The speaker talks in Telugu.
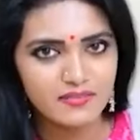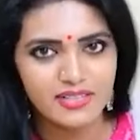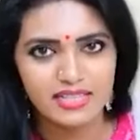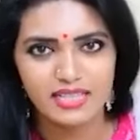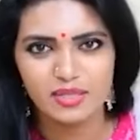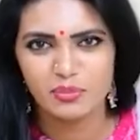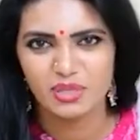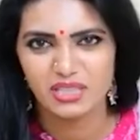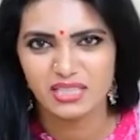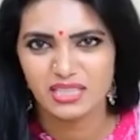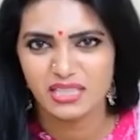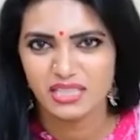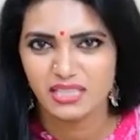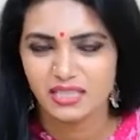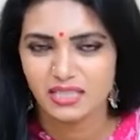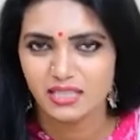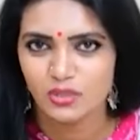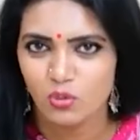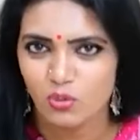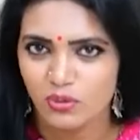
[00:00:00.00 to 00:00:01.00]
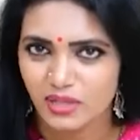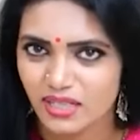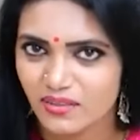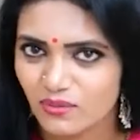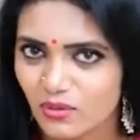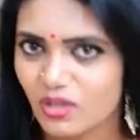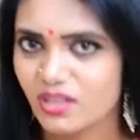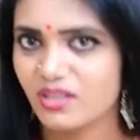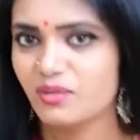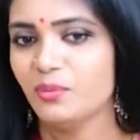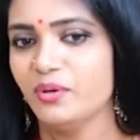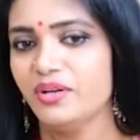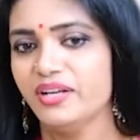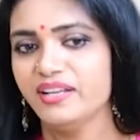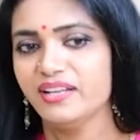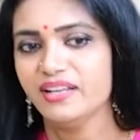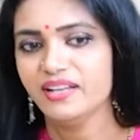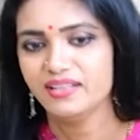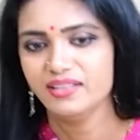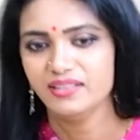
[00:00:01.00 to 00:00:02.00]
వీటికి ప్రత్యేకంగా ఓవర్గా వాటర్
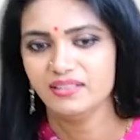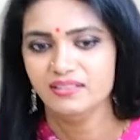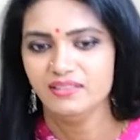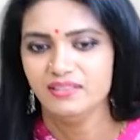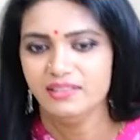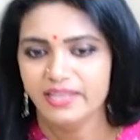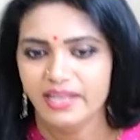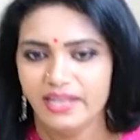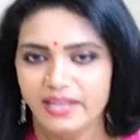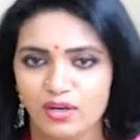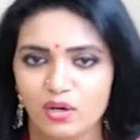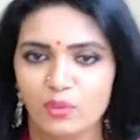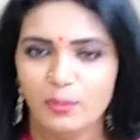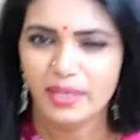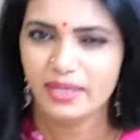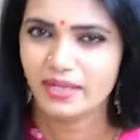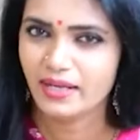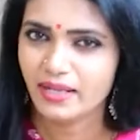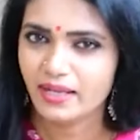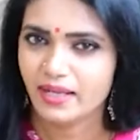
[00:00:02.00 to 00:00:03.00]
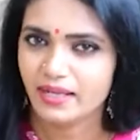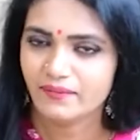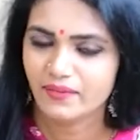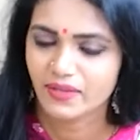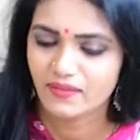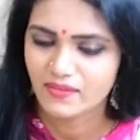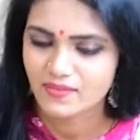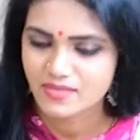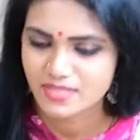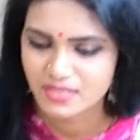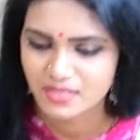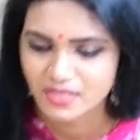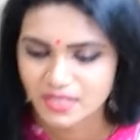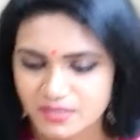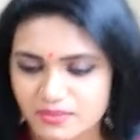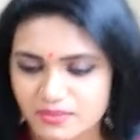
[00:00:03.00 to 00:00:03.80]
పోయటం కానీ ఎండలో పెట్టడం కానీ ఇవే అవసరం